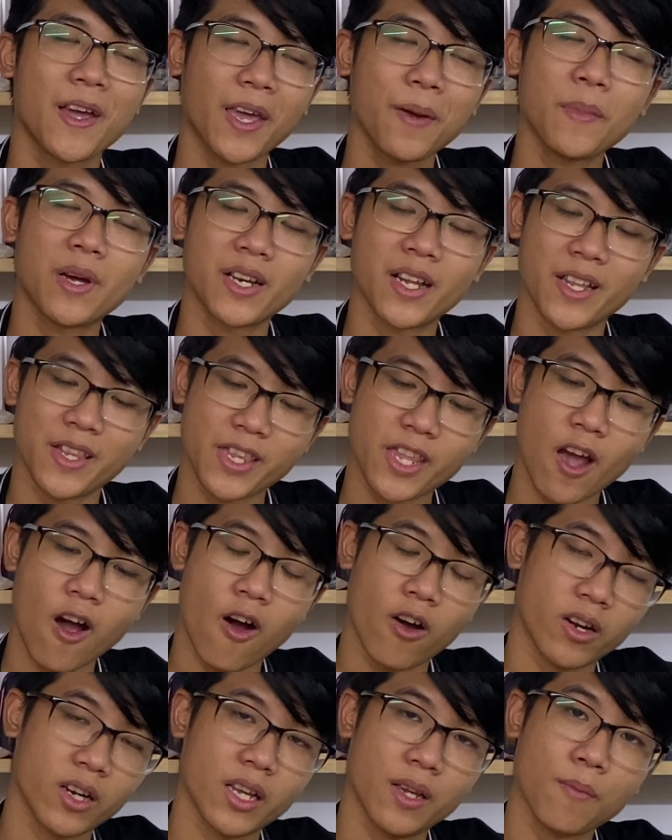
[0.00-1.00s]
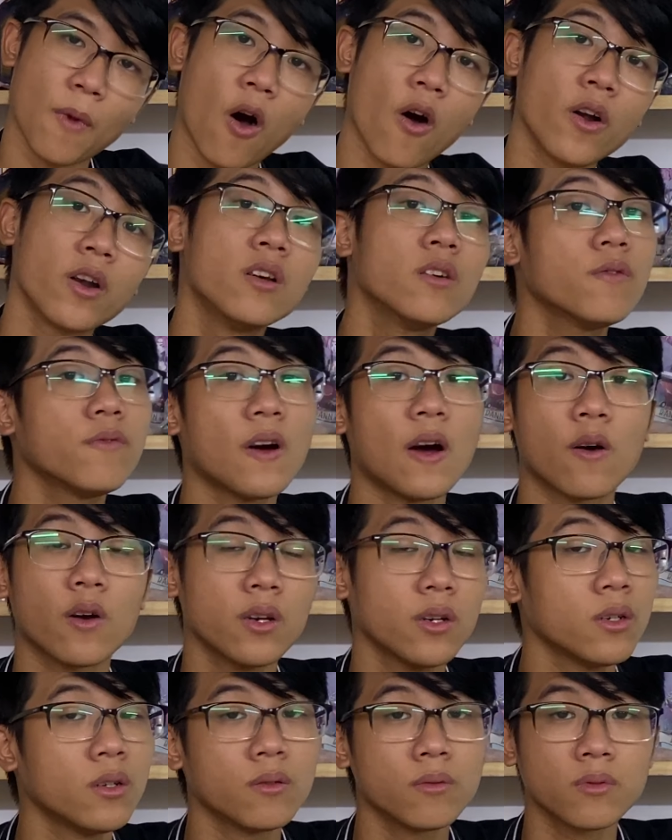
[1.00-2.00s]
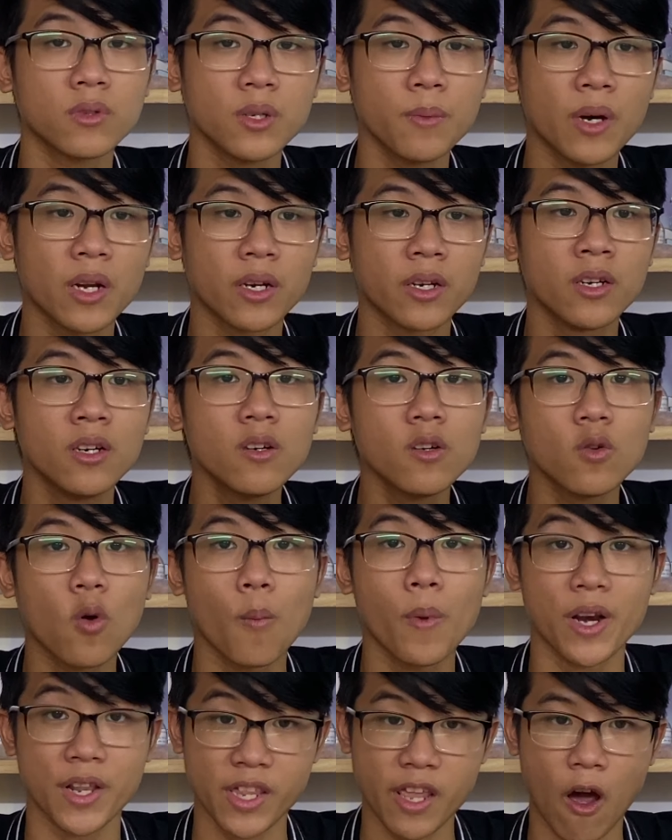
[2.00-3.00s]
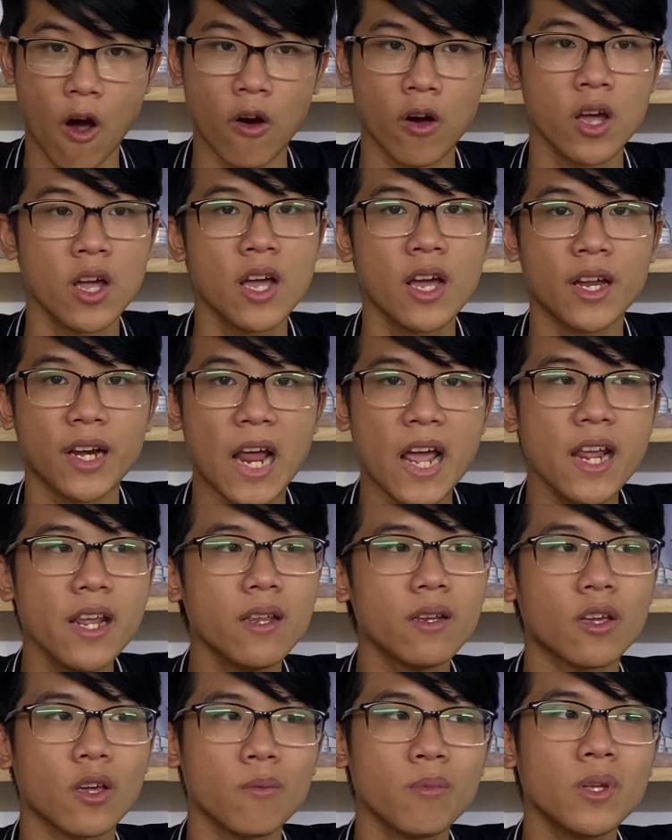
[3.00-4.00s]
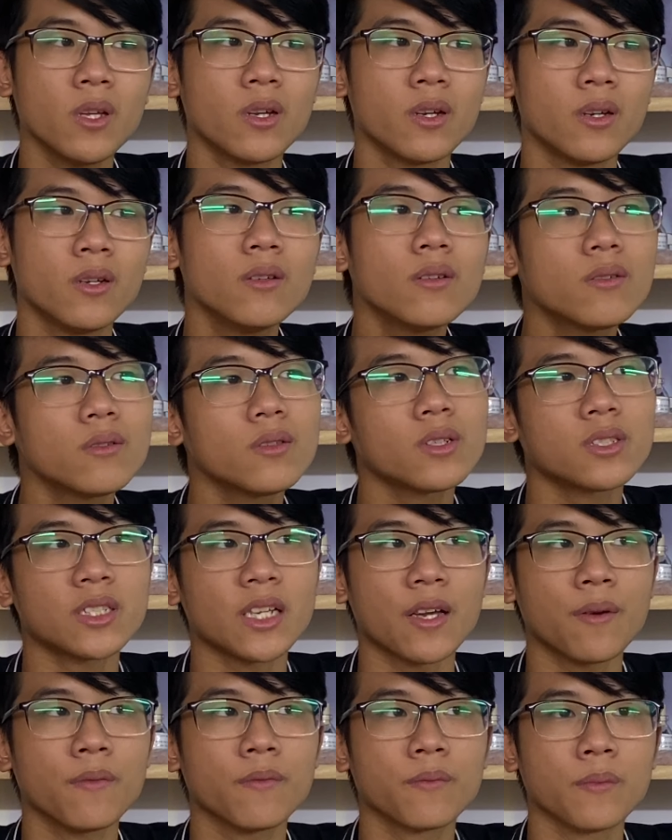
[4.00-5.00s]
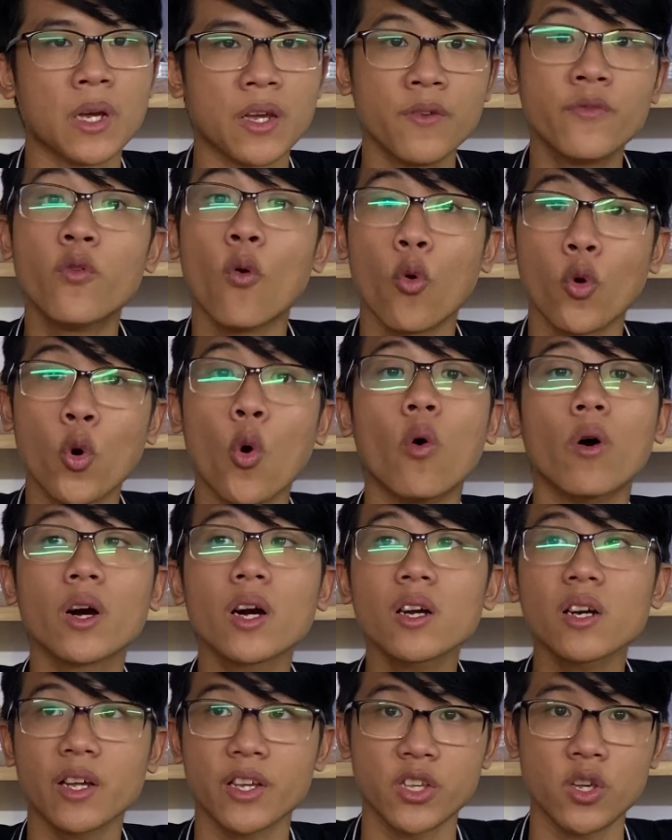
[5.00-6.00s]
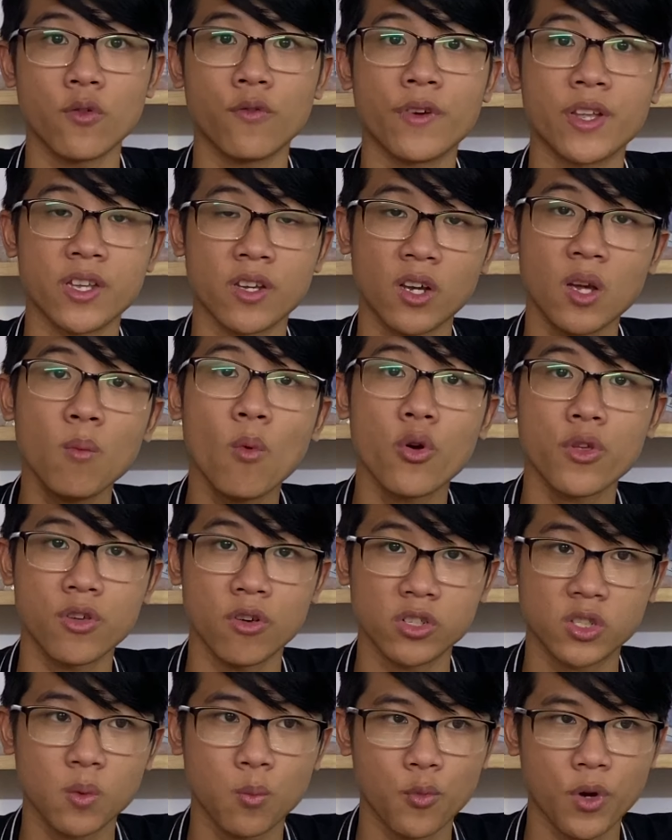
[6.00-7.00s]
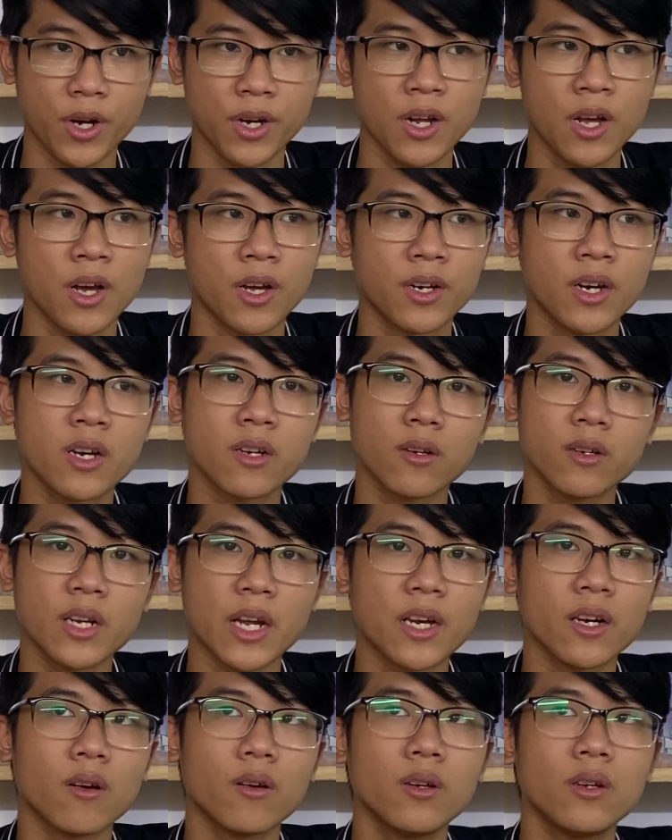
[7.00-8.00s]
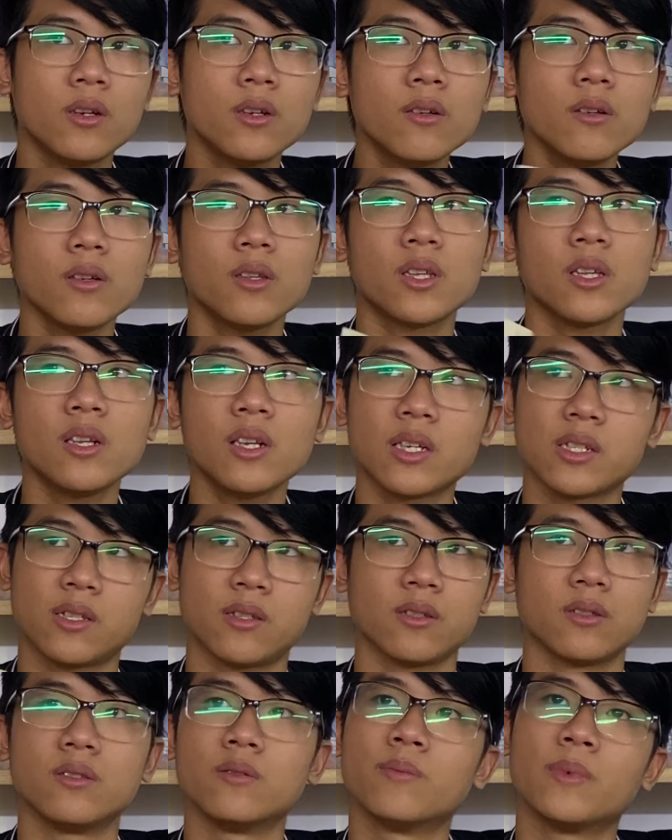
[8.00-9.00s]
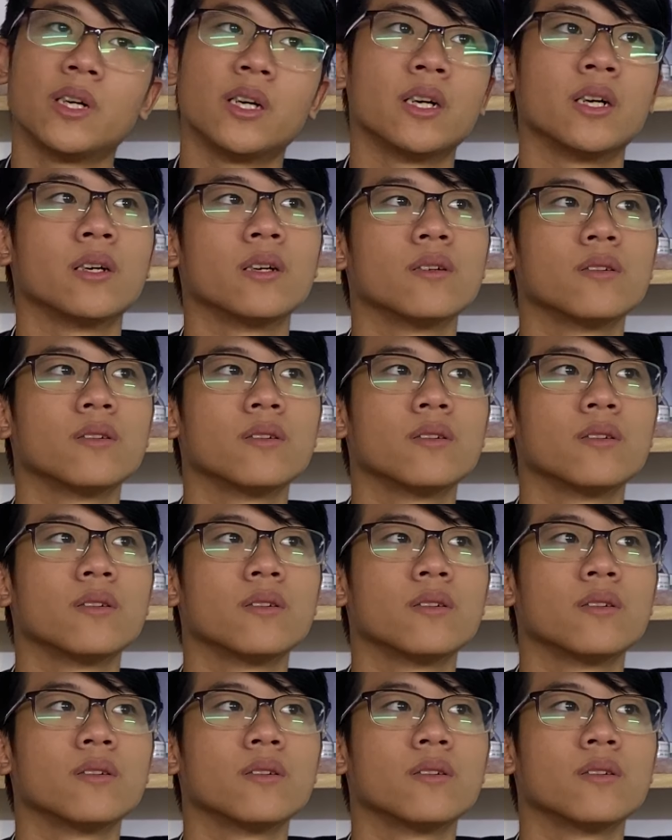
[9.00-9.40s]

cái bình hình tròn thì bỏ nước vào cái bình nước cũng hình tròn. Đấy, kiểu như nước nó sẽ bị phụ thuộc rất là nhiều về những cái môi trường xung quanh. Nên có thể nói nước chính là sự mà